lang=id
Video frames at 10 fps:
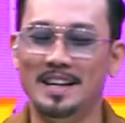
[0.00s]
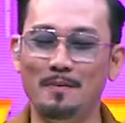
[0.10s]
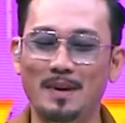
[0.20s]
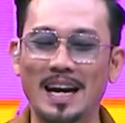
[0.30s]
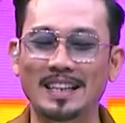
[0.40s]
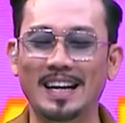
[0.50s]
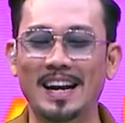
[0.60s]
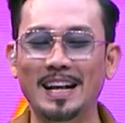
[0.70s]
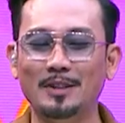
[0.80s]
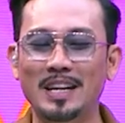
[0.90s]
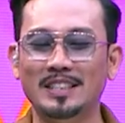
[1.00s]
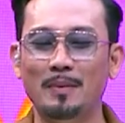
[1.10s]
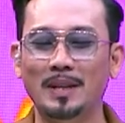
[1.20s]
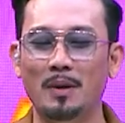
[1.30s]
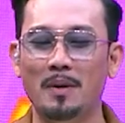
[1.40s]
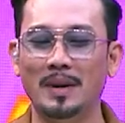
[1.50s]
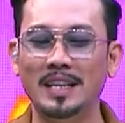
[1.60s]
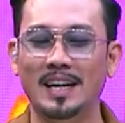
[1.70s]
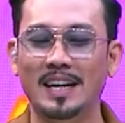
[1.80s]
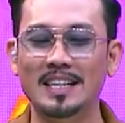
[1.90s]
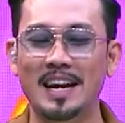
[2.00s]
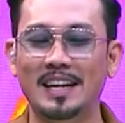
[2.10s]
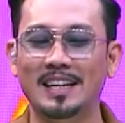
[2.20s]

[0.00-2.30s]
yang menggantikan Ratu Elizabeth II memerintah kerajaan